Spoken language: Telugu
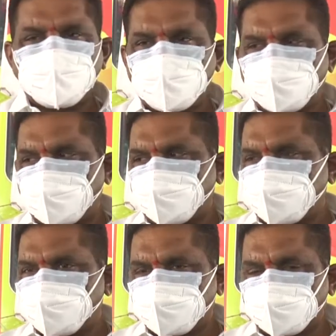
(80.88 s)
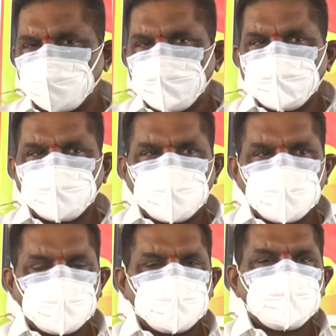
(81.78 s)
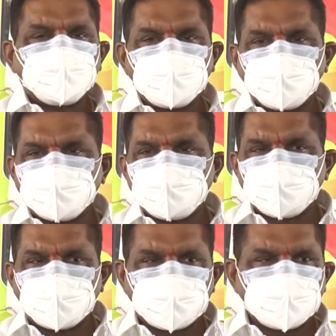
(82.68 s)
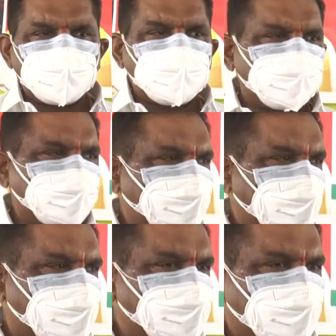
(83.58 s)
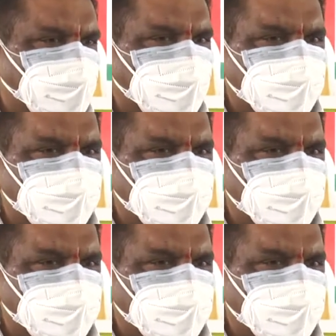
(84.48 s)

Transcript: ఇరవై ఐదు రూపాయలు భరిస్తూ మరి భోజనం అందించే కార్యక్రమం ఈరోజు నుంచి ప్రారంభిస్తున్నామని